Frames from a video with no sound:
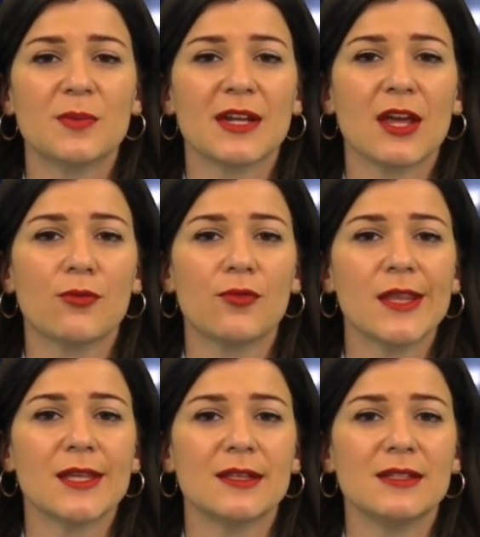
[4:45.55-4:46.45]
perché
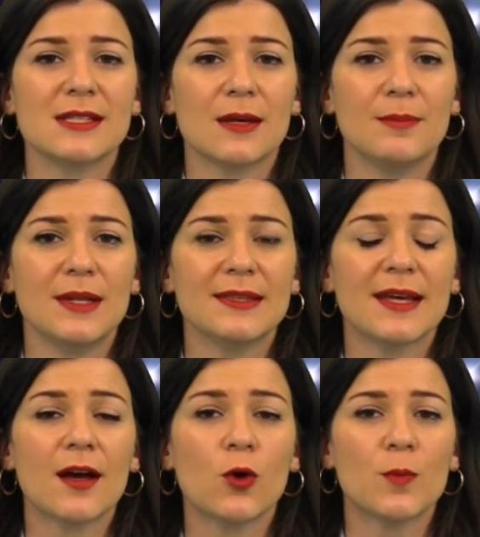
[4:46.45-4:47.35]
affette da
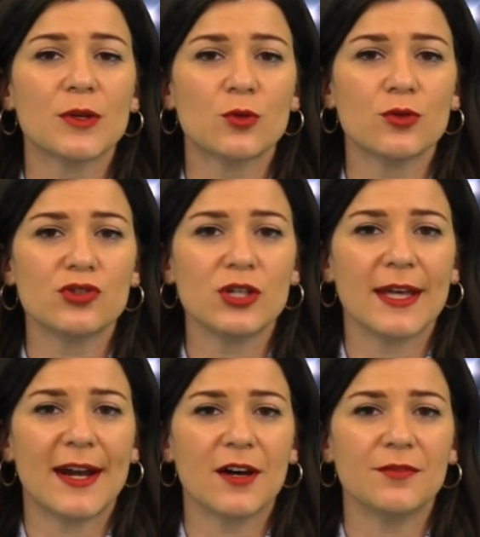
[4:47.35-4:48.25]
disabilità o patologie
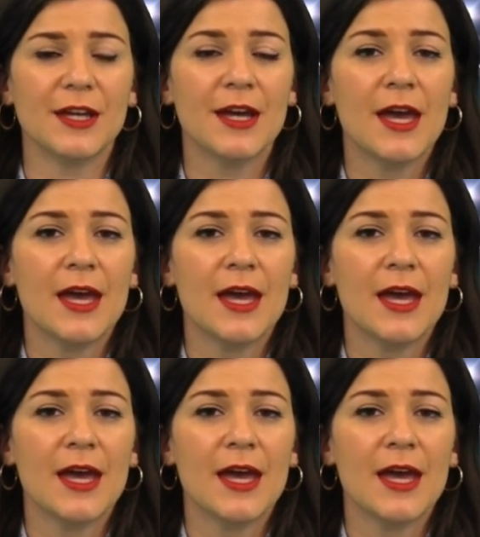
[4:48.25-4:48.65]
gravi